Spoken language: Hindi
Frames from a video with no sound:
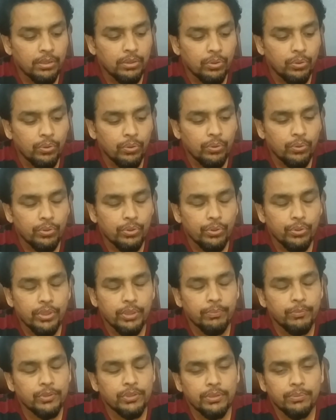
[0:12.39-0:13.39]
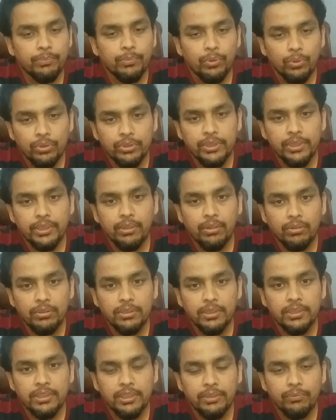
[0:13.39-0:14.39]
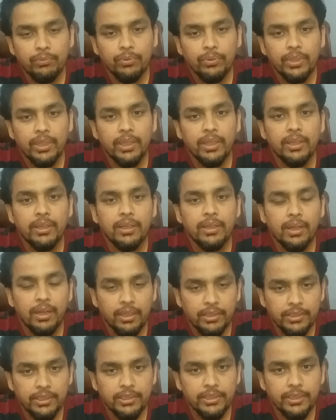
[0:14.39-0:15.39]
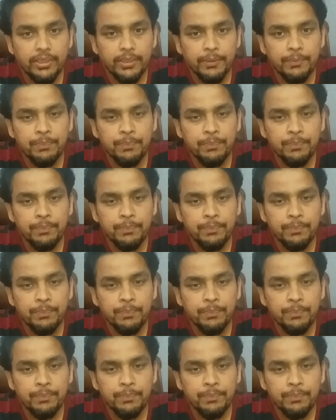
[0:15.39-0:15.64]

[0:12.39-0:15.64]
तो क्योंकि मुझे बहुत सी कॉल्स रिसीव हो रही हैं कराची से